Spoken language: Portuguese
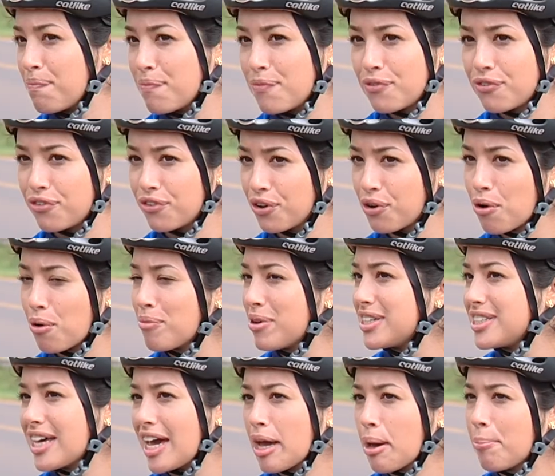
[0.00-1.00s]
Fui
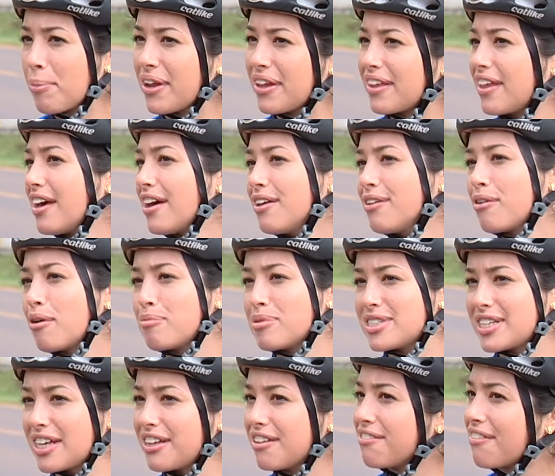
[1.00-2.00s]
comecei aprendendo,
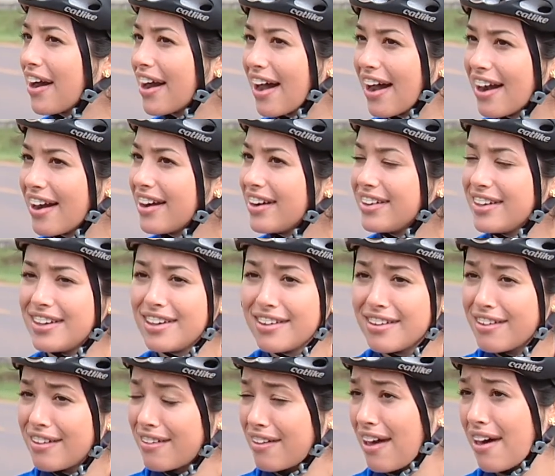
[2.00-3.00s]
comecei devagar e
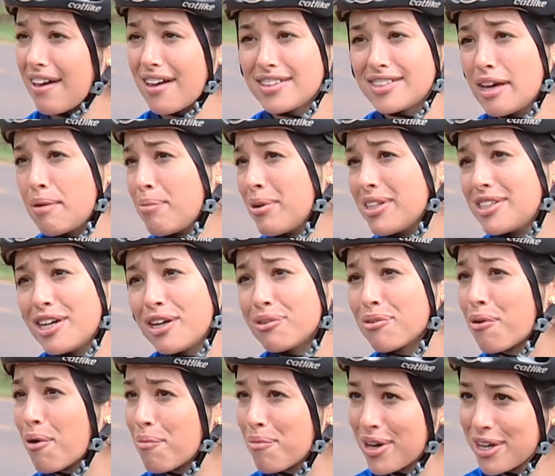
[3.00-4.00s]
é, é sempre assim, no
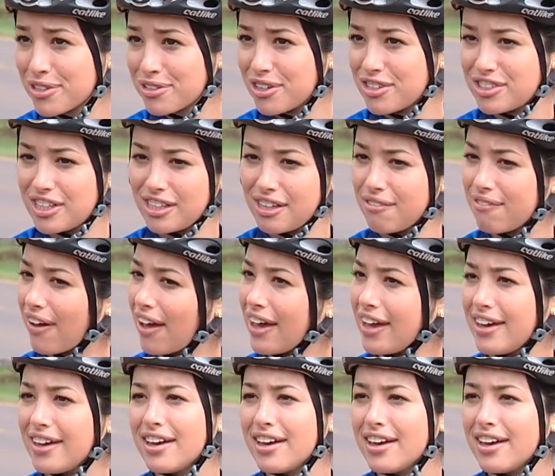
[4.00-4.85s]
começo a gente vai